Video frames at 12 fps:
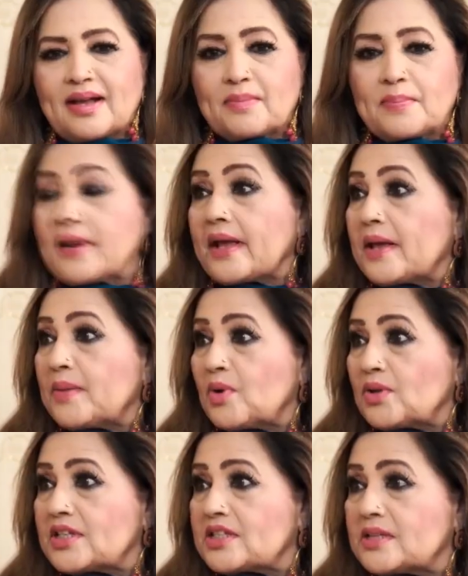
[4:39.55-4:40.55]
हाँ पाए
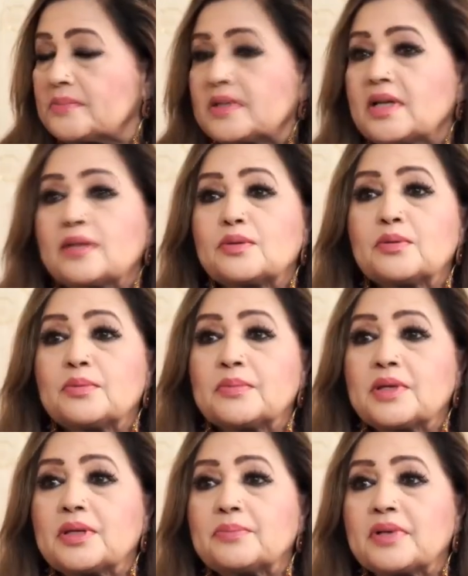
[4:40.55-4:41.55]
बहुत अच्छे बनाती हूँ
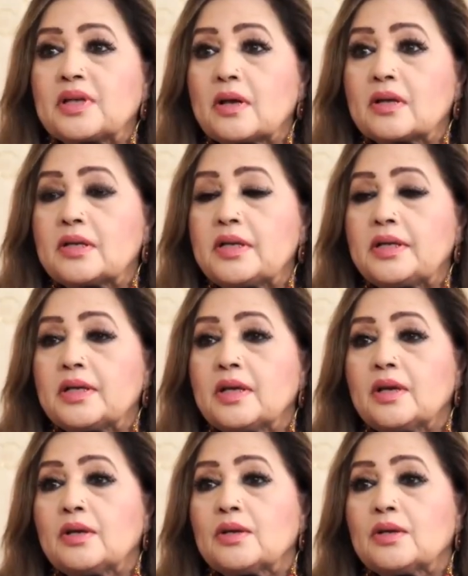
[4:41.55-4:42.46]
मैं बिरयानी